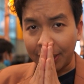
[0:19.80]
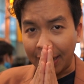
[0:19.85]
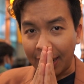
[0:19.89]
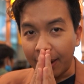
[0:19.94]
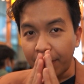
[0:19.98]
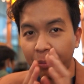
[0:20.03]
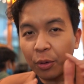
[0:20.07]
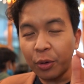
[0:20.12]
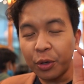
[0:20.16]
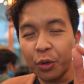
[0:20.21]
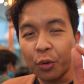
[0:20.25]
ดี
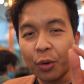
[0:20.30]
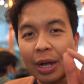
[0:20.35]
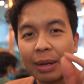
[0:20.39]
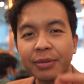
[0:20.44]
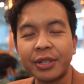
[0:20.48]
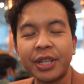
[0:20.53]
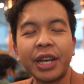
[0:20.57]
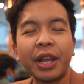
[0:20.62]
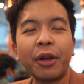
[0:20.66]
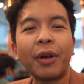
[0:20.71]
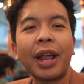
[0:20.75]
ครับ คุณอยู่กับ
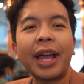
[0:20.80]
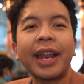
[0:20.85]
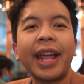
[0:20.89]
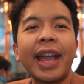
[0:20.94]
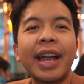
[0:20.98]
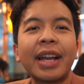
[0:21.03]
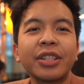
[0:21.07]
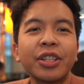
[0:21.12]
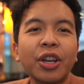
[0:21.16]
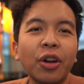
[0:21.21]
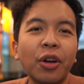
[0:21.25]
ชาแนลไลน์แท
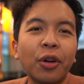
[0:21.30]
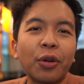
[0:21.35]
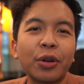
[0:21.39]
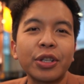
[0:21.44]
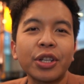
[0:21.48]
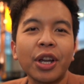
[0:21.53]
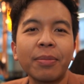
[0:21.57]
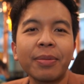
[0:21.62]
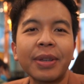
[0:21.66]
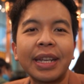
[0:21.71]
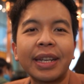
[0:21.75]
งช่องค
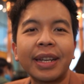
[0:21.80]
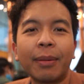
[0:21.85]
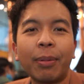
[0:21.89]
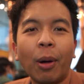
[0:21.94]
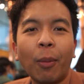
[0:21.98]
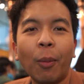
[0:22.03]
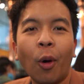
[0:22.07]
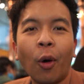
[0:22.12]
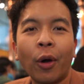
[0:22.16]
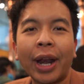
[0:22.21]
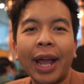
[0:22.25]
นชอบกินกับ
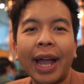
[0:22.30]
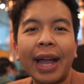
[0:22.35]
ผมโอ